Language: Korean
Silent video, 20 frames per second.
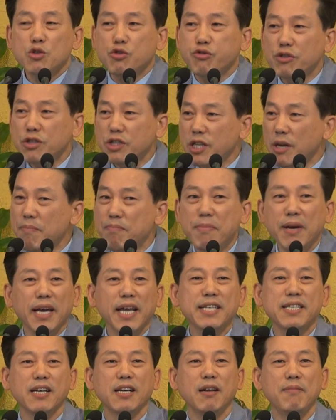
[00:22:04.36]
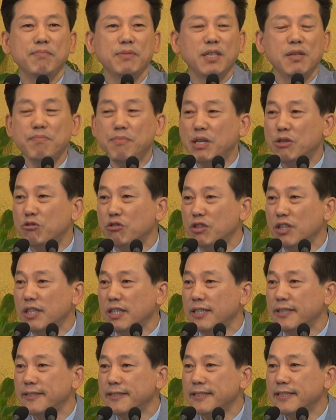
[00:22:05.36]
수천 명의 사람들
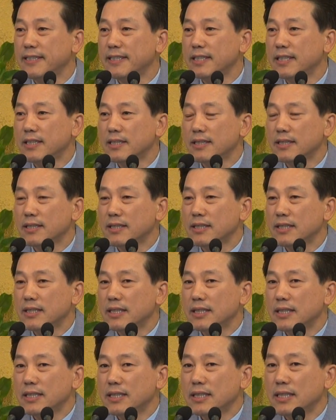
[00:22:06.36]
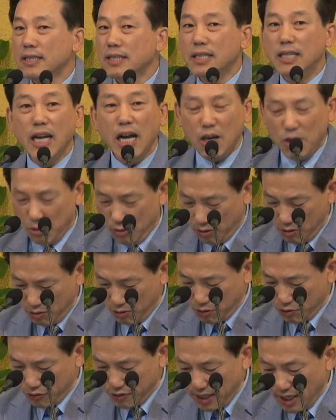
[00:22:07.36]
미군을 그날로
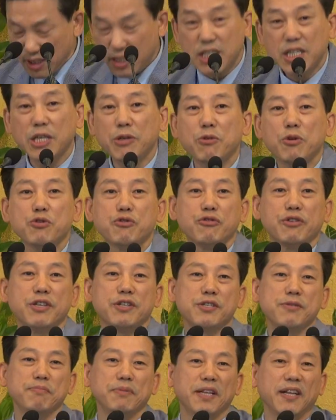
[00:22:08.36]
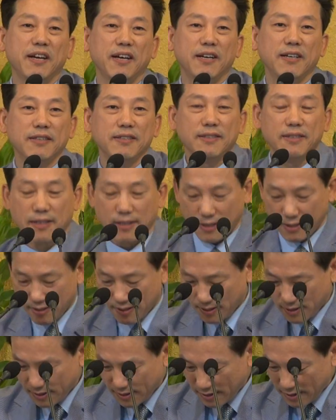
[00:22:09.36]
수장시키고 죽였습니다.
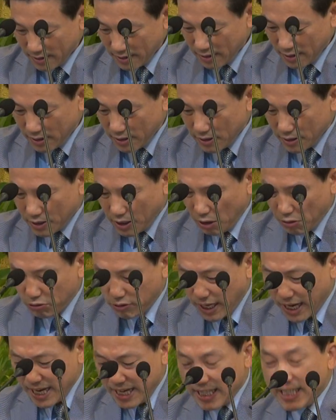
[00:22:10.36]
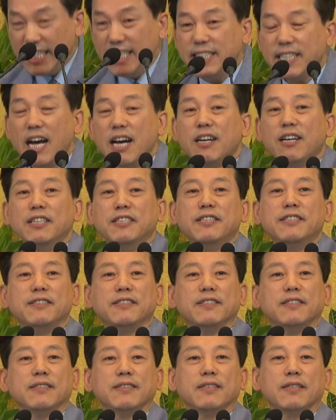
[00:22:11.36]
결국에 이
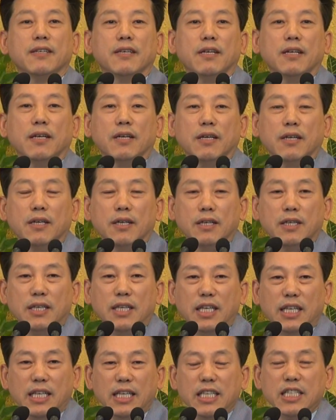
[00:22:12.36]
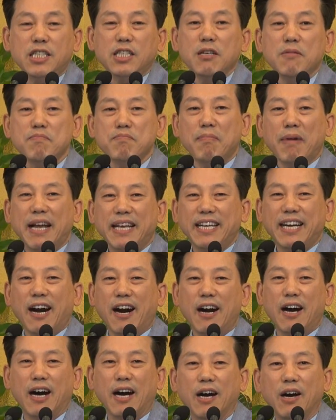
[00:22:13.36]
사건은 이
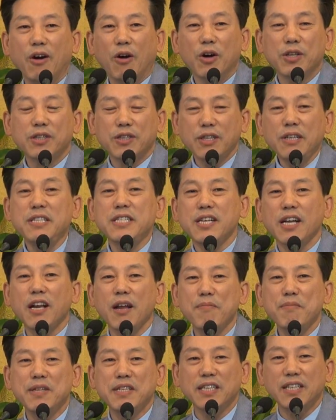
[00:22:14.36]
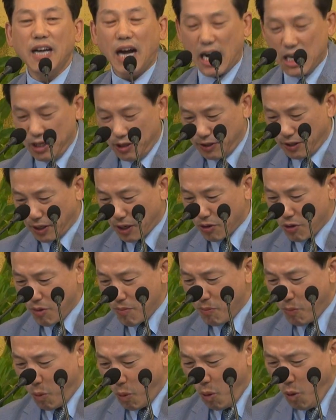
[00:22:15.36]
이승만이가 어떤 사람인지를 알게 려 되겠고
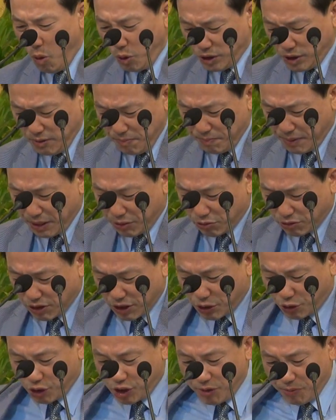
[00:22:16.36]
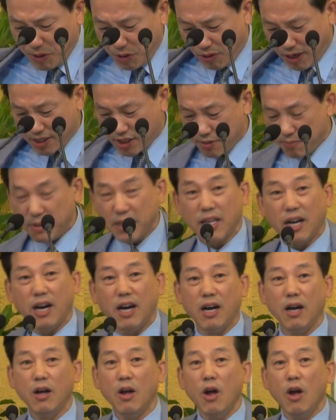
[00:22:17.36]
모든 미국을 뒤집어 놓았습니다.